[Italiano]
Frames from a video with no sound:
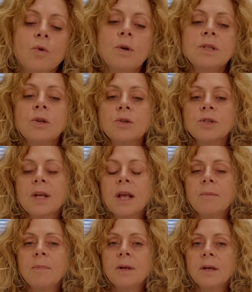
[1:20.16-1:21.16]
Questo
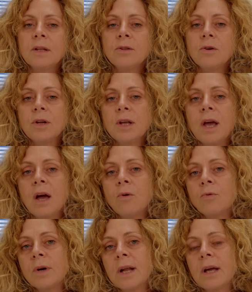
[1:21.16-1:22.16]
sarebbe in
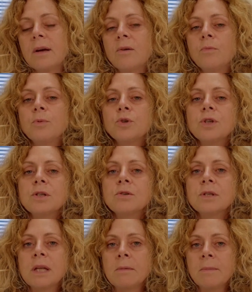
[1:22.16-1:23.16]
teoria una, un
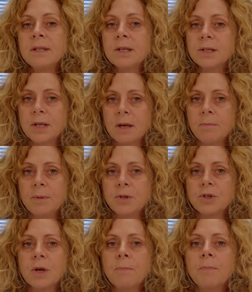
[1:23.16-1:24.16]
processo estremamente
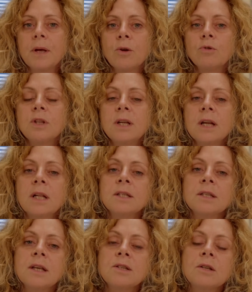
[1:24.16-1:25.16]
semplice per ottenere gli
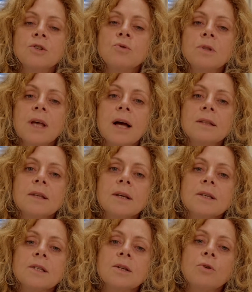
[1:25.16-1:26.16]
stessi risultati
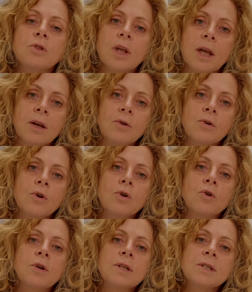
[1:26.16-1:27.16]
che si ottengono
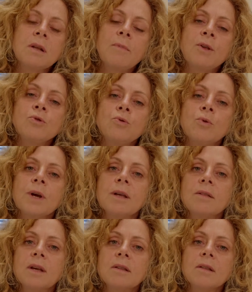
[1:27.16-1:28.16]
con l'inserimento di un
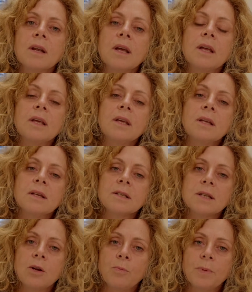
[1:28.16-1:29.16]
catetere in
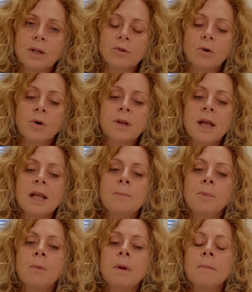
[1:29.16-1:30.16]
sala operatoria.
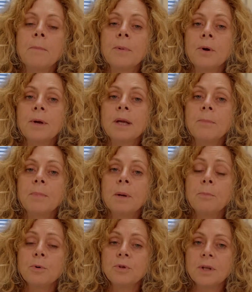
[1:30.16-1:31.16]
Il problema però è che
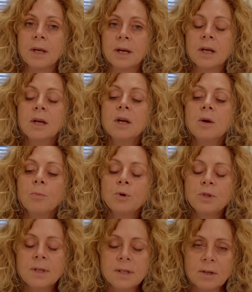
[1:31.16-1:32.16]
per poter
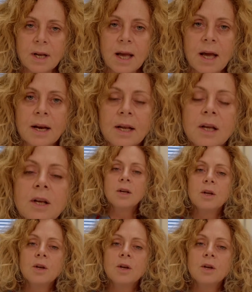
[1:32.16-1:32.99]
posizionare